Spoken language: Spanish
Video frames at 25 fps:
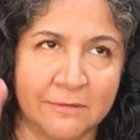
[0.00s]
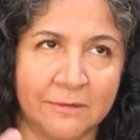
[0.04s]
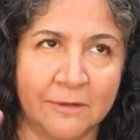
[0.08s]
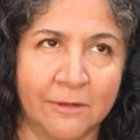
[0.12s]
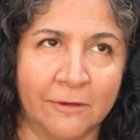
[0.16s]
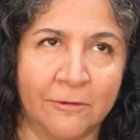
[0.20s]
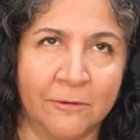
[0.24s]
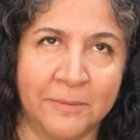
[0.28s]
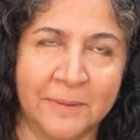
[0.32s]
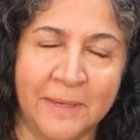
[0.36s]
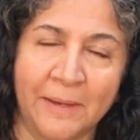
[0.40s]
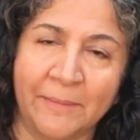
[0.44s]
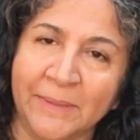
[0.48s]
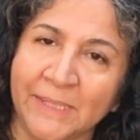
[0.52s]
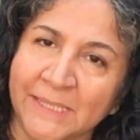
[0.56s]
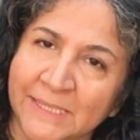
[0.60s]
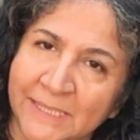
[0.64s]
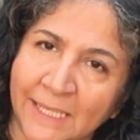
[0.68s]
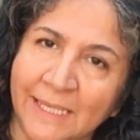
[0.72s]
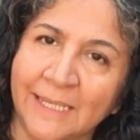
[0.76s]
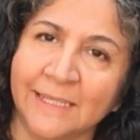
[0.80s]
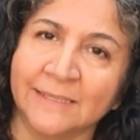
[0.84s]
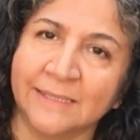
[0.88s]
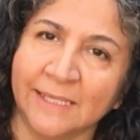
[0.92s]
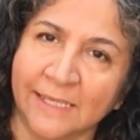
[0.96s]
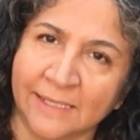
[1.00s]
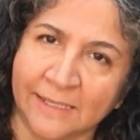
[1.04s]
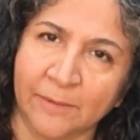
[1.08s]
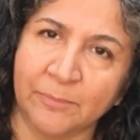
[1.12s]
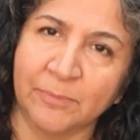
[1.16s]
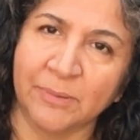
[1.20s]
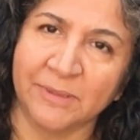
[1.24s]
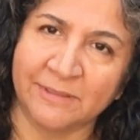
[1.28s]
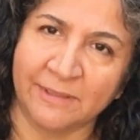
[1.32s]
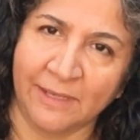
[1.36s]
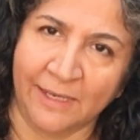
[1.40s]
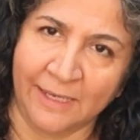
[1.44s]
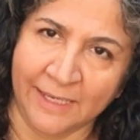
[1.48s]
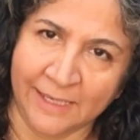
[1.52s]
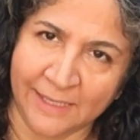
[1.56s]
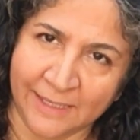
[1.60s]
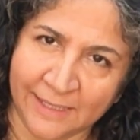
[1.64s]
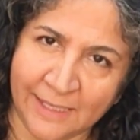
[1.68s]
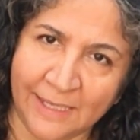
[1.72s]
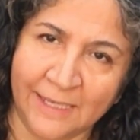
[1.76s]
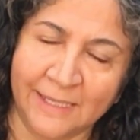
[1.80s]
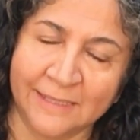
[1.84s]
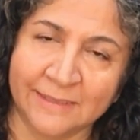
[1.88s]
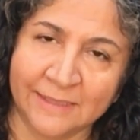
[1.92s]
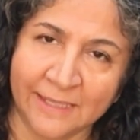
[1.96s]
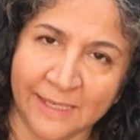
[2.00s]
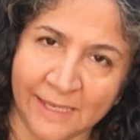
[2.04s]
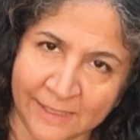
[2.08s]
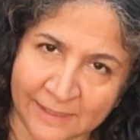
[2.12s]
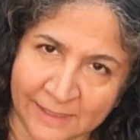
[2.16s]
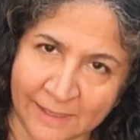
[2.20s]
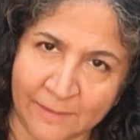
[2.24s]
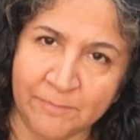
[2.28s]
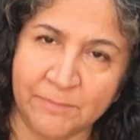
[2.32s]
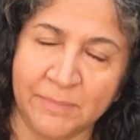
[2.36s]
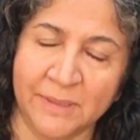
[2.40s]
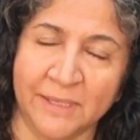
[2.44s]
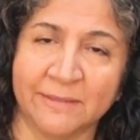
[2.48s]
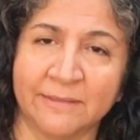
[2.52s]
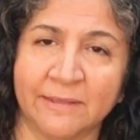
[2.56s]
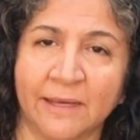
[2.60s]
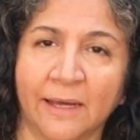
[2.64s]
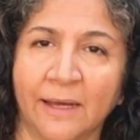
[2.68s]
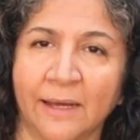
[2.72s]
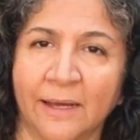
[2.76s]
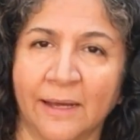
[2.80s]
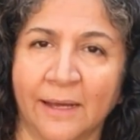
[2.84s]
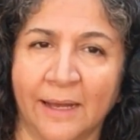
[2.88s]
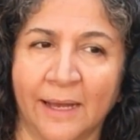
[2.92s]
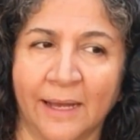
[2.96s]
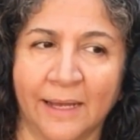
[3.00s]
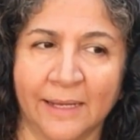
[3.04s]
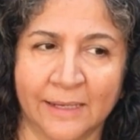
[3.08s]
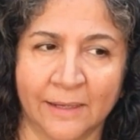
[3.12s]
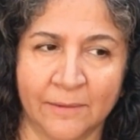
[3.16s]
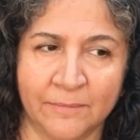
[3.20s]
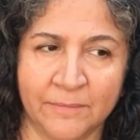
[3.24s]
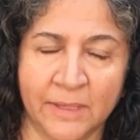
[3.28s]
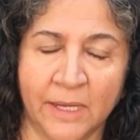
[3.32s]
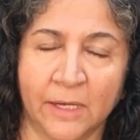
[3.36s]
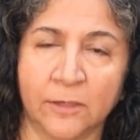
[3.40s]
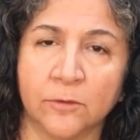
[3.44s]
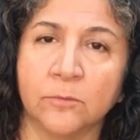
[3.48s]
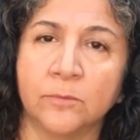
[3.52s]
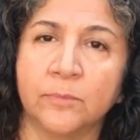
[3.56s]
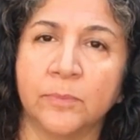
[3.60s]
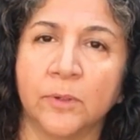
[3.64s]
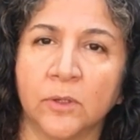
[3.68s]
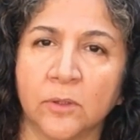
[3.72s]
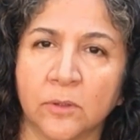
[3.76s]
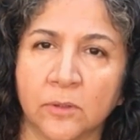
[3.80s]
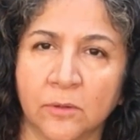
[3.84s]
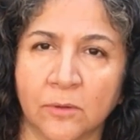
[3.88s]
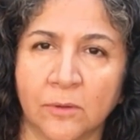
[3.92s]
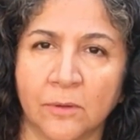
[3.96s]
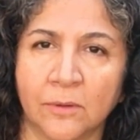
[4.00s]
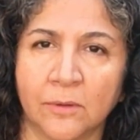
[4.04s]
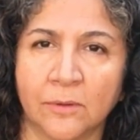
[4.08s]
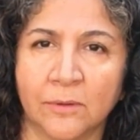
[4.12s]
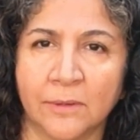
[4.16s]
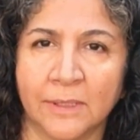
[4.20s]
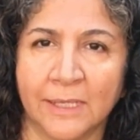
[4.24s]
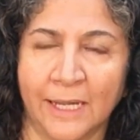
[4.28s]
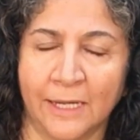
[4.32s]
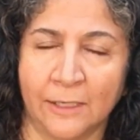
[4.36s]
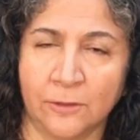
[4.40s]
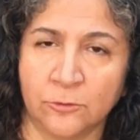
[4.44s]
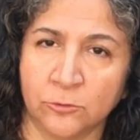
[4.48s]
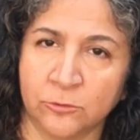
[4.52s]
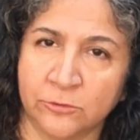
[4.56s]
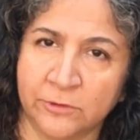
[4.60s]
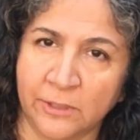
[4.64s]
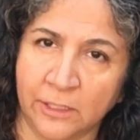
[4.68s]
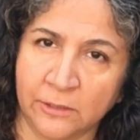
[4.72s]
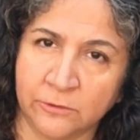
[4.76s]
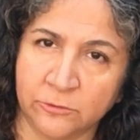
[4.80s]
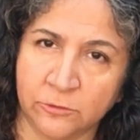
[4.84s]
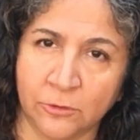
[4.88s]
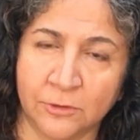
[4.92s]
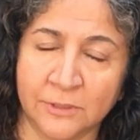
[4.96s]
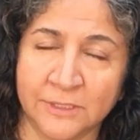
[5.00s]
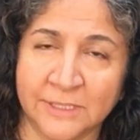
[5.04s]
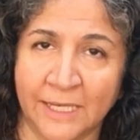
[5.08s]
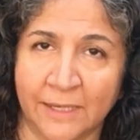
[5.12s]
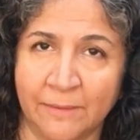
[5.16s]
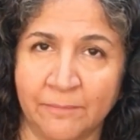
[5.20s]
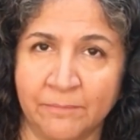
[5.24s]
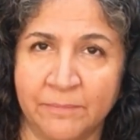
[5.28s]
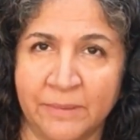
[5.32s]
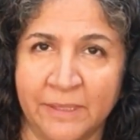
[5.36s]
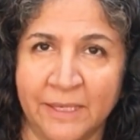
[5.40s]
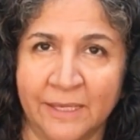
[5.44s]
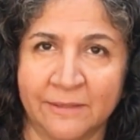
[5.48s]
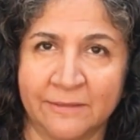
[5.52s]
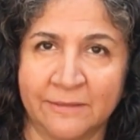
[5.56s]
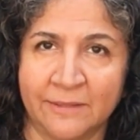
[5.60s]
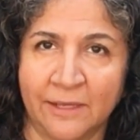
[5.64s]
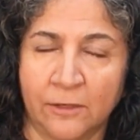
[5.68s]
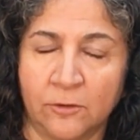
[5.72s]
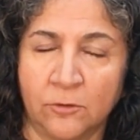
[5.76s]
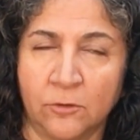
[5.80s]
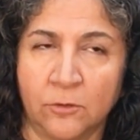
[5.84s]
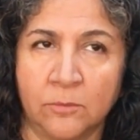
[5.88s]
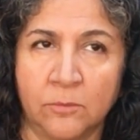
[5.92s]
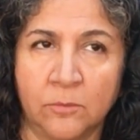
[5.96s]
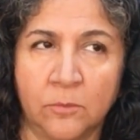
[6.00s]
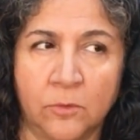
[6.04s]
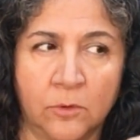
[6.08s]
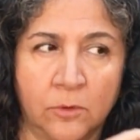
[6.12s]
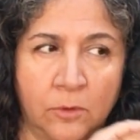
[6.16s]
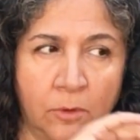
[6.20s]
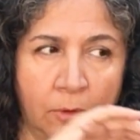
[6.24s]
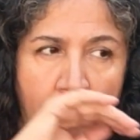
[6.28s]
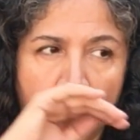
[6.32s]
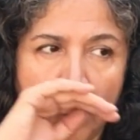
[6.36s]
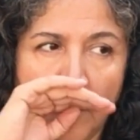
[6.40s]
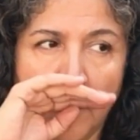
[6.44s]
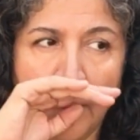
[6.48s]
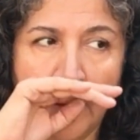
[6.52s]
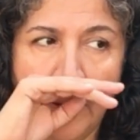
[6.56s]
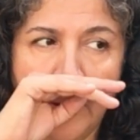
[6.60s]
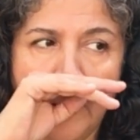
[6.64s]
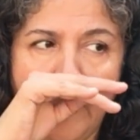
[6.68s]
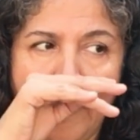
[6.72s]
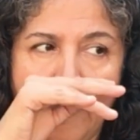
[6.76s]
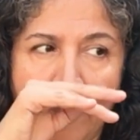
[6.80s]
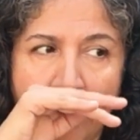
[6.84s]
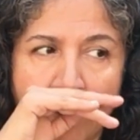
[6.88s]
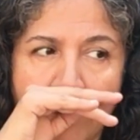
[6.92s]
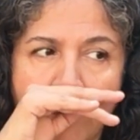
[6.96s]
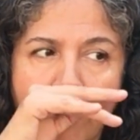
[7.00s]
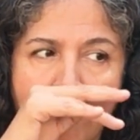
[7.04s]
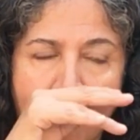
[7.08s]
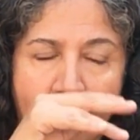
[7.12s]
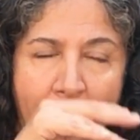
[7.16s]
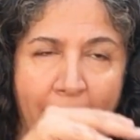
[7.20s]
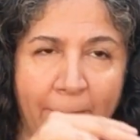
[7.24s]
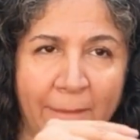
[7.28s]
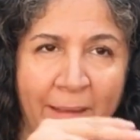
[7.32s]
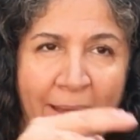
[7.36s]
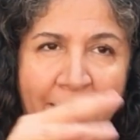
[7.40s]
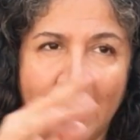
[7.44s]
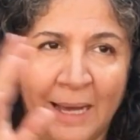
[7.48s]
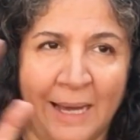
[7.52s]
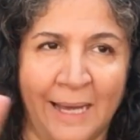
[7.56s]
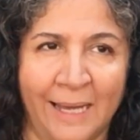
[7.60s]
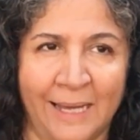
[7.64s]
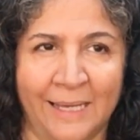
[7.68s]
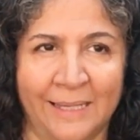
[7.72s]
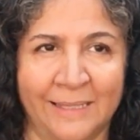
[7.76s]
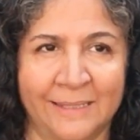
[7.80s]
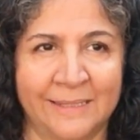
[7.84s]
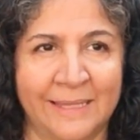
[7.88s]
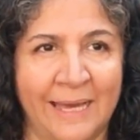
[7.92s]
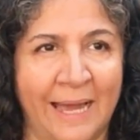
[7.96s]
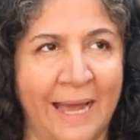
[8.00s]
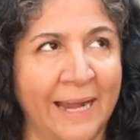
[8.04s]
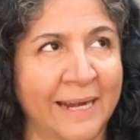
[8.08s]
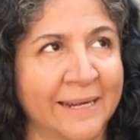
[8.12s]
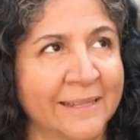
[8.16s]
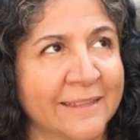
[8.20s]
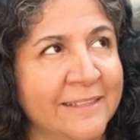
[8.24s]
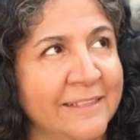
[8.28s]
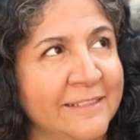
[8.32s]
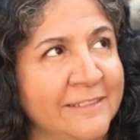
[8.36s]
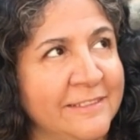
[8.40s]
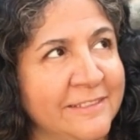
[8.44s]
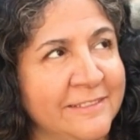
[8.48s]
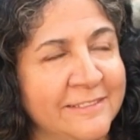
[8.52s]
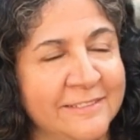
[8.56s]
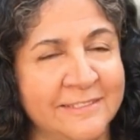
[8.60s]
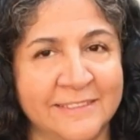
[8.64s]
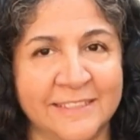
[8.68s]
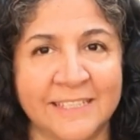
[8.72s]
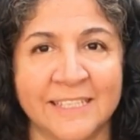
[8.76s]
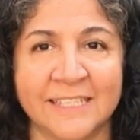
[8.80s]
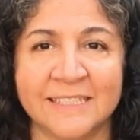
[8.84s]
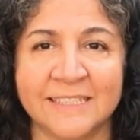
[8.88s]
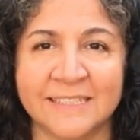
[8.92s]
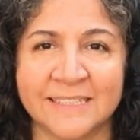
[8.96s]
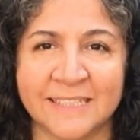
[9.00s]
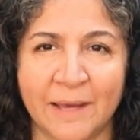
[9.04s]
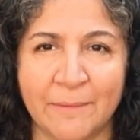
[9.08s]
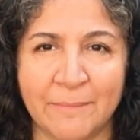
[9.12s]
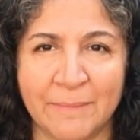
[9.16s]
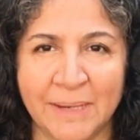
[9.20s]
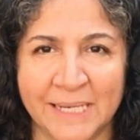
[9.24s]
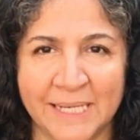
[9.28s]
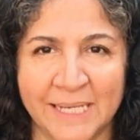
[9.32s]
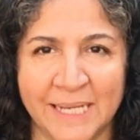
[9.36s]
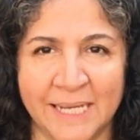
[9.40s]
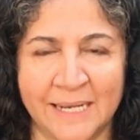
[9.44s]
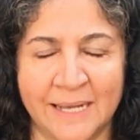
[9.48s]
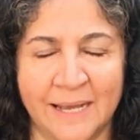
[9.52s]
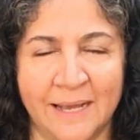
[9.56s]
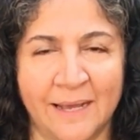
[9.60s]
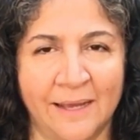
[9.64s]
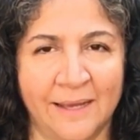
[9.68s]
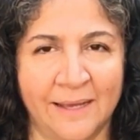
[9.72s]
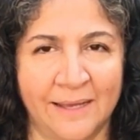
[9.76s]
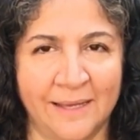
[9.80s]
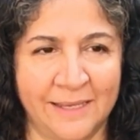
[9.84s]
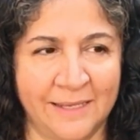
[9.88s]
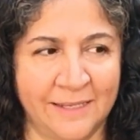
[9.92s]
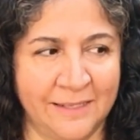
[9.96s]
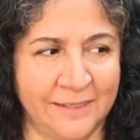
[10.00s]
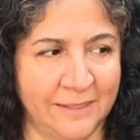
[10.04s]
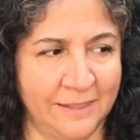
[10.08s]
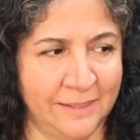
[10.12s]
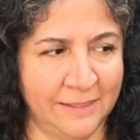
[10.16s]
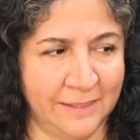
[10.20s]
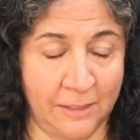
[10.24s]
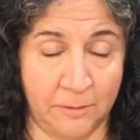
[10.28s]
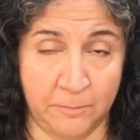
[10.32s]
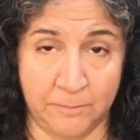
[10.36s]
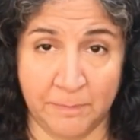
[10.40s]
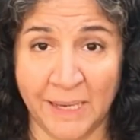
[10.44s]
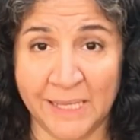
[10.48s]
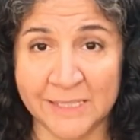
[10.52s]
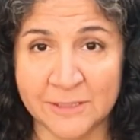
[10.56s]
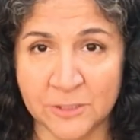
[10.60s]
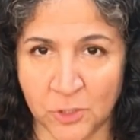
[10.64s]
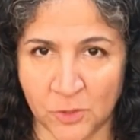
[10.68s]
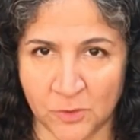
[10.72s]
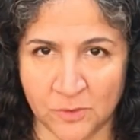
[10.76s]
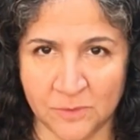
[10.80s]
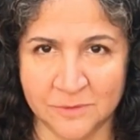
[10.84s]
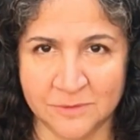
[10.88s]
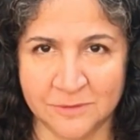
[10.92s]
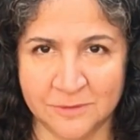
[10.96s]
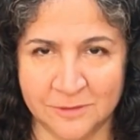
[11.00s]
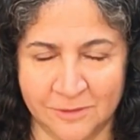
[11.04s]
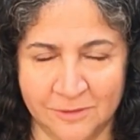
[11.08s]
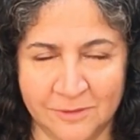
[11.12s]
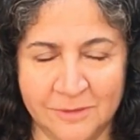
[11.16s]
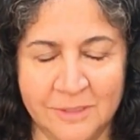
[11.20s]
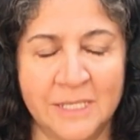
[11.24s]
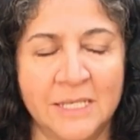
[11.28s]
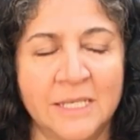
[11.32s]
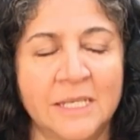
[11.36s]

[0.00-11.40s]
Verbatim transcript: obviamente la Tierra, pues el eje de la Tierra empieza a, cambiar un poco, la luz del sol ya empieza como a dar de distinta manera en, en el patio, ¿no?